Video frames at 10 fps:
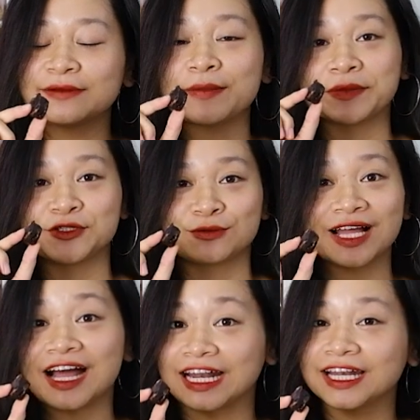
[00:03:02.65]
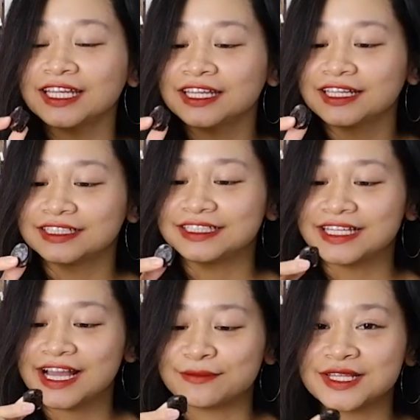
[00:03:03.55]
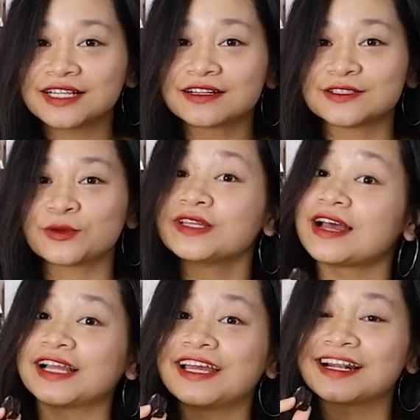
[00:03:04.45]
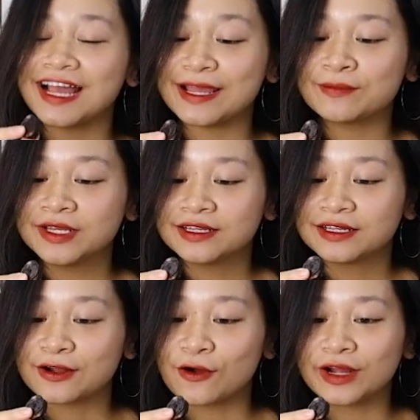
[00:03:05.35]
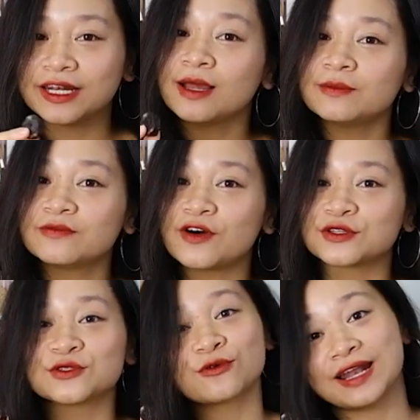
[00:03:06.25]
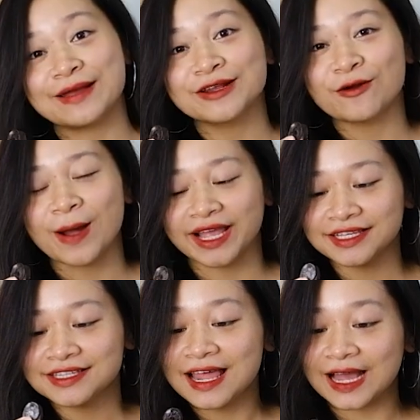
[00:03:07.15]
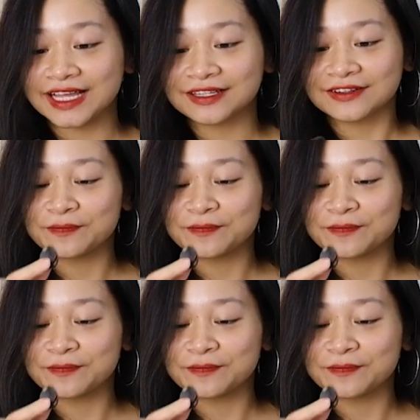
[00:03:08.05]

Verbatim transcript: mà chúng ta cắn ấy, thì sẽ cảm giác được giống như là khi ăn kem, có cái lớp vỏ sô-cô-la bên ngoài ấy, rất là hay.